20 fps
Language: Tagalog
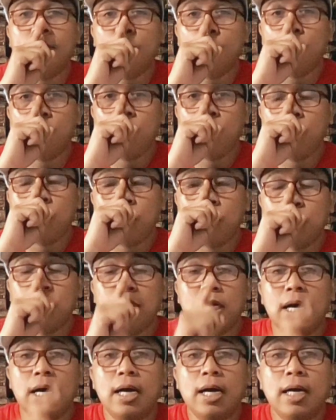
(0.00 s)
lang po kayo
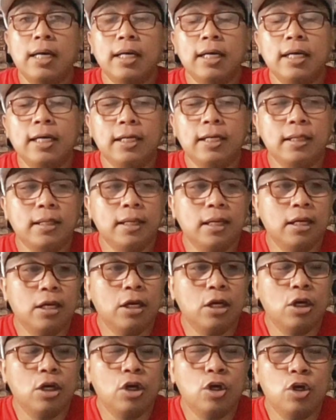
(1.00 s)
dito sa aking
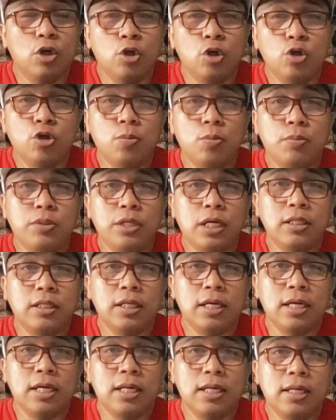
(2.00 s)
YouTube
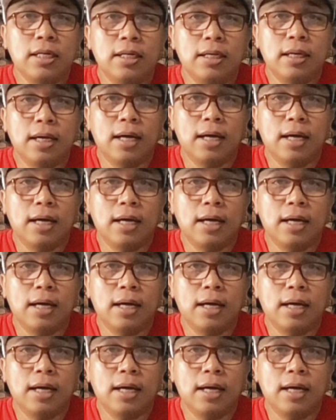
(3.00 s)
channel.